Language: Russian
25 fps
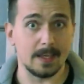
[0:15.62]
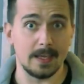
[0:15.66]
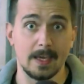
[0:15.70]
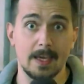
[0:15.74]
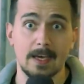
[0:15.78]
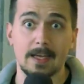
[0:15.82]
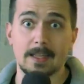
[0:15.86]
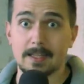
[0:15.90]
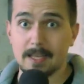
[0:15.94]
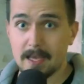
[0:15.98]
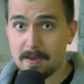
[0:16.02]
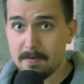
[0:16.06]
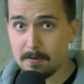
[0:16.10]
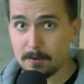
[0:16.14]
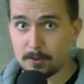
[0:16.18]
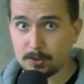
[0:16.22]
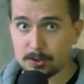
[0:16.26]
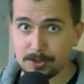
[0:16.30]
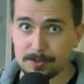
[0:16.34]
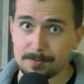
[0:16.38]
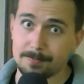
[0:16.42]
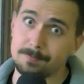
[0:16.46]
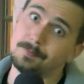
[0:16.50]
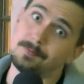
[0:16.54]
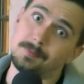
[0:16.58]
Я
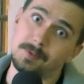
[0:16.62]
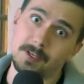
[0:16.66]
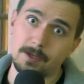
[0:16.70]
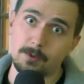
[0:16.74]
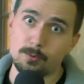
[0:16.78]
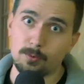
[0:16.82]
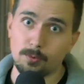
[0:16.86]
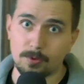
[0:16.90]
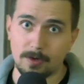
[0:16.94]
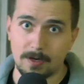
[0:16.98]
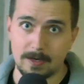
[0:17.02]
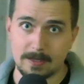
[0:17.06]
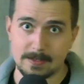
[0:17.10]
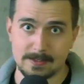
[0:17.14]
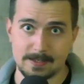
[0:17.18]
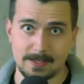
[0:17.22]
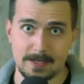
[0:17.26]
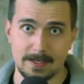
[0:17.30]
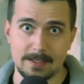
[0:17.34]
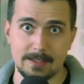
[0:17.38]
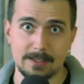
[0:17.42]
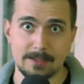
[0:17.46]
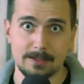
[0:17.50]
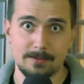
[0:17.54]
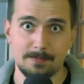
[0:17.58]
давеча на Гоголя
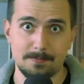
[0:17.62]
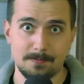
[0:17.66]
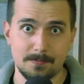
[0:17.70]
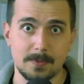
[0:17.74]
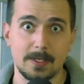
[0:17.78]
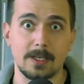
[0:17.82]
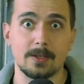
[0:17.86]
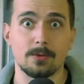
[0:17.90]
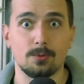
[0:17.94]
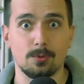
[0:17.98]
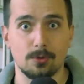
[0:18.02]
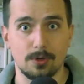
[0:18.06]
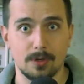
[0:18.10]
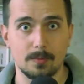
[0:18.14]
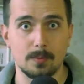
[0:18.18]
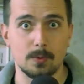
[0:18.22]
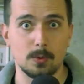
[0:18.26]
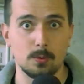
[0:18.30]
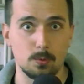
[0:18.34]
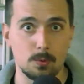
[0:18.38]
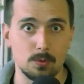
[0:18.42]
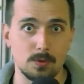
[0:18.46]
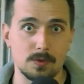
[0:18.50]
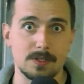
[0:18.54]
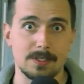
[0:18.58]
сходил, который
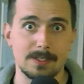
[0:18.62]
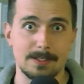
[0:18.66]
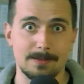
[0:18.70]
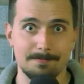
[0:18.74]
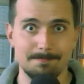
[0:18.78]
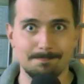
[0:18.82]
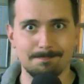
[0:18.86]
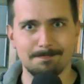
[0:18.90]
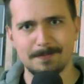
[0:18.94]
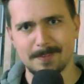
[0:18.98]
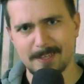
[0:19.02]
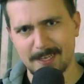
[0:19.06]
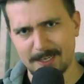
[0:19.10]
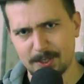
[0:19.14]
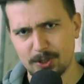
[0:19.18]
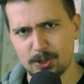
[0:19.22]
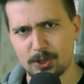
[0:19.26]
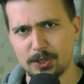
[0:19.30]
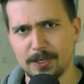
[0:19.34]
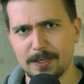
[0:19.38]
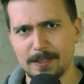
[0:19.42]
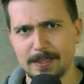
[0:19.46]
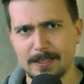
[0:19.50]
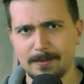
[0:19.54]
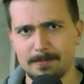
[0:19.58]
именуется
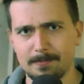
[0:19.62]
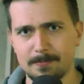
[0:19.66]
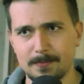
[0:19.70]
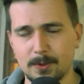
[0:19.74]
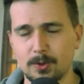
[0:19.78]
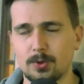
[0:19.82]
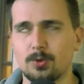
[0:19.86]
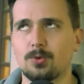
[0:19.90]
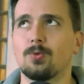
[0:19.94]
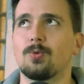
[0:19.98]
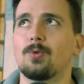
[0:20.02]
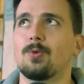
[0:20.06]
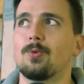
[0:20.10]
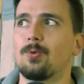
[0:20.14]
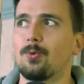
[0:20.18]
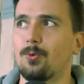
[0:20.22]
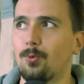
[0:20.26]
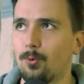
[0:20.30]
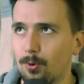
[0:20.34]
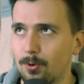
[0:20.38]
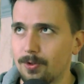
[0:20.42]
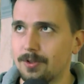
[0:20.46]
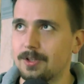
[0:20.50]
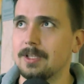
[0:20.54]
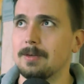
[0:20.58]
«Начало». Что
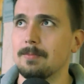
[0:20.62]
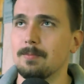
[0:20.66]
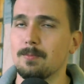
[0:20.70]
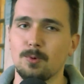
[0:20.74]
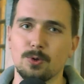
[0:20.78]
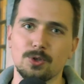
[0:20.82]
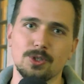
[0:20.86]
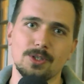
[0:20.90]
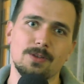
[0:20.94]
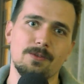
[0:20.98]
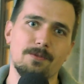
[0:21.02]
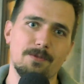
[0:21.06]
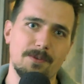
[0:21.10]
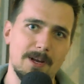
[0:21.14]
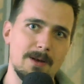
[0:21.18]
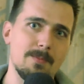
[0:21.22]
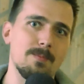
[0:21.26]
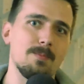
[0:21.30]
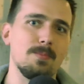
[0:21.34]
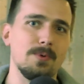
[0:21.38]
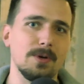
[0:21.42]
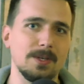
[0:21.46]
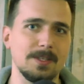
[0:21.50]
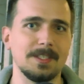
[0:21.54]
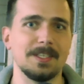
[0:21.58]
годным может
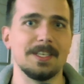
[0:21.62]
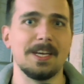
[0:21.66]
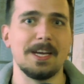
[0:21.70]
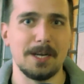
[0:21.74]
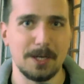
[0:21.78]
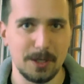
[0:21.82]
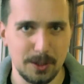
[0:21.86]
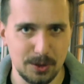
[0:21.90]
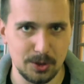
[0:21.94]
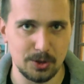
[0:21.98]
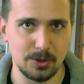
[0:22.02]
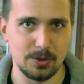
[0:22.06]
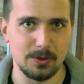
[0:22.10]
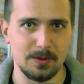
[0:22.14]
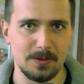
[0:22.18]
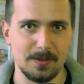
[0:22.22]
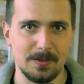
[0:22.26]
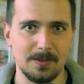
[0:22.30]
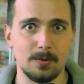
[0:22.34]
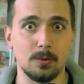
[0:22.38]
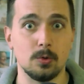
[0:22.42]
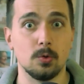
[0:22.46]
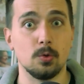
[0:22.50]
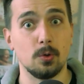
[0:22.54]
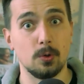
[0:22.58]
фильм быть, я решил,
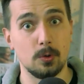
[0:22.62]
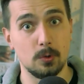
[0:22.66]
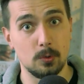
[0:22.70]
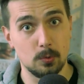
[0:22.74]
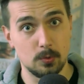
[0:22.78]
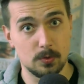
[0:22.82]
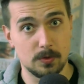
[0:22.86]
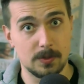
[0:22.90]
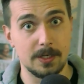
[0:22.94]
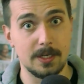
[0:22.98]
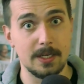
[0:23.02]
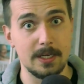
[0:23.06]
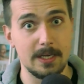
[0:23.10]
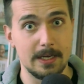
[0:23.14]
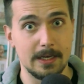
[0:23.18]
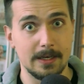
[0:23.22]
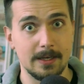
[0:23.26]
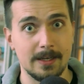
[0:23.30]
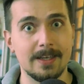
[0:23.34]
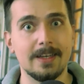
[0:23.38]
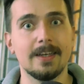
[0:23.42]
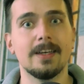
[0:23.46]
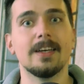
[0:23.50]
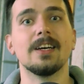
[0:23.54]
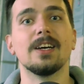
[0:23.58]
но индустрия
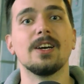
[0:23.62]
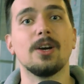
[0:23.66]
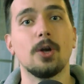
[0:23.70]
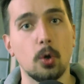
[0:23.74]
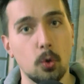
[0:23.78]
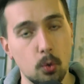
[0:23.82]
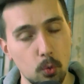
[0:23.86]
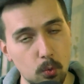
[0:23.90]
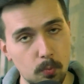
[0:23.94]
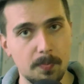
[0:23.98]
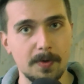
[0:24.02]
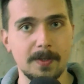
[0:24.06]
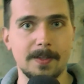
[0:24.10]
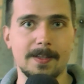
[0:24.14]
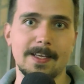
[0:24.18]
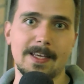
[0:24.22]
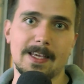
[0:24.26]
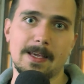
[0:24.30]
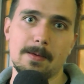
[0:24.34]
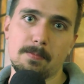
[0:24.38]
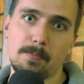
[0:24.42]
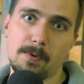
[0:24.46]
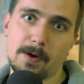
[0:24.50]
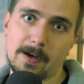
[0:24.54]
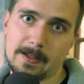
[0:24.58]
грубо
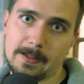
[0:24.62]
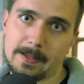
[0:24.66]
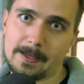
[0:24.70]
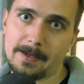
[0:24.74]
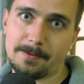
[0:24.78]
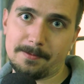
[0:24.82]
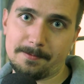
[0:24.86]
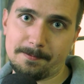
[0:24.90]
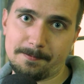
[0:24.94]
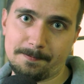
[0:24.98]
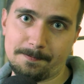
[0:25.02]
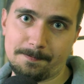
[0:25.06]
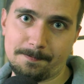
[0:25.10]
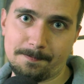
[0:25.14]
наебала.